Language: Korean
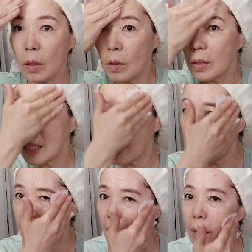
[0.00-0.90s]
저는
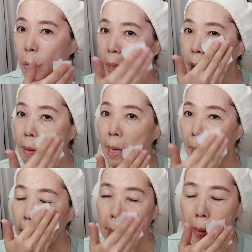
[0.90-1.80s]
세안을 하고
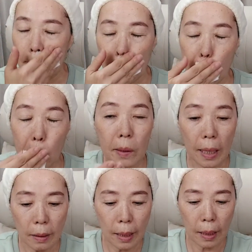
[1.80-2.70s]
왔는데 또
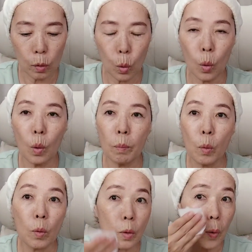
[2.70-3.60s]
깨끗하게, 또
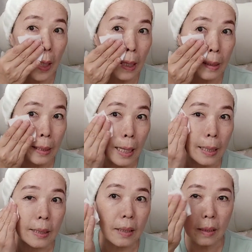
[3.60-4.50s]
모공 속에
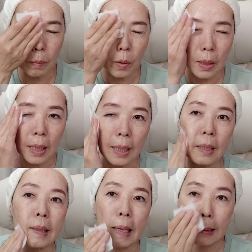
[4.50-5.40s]
때가 있을지 모르니까
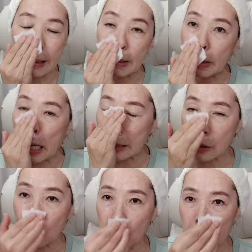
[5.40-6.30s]
일단 이렇게
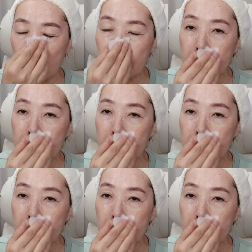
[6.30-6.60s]
하시고,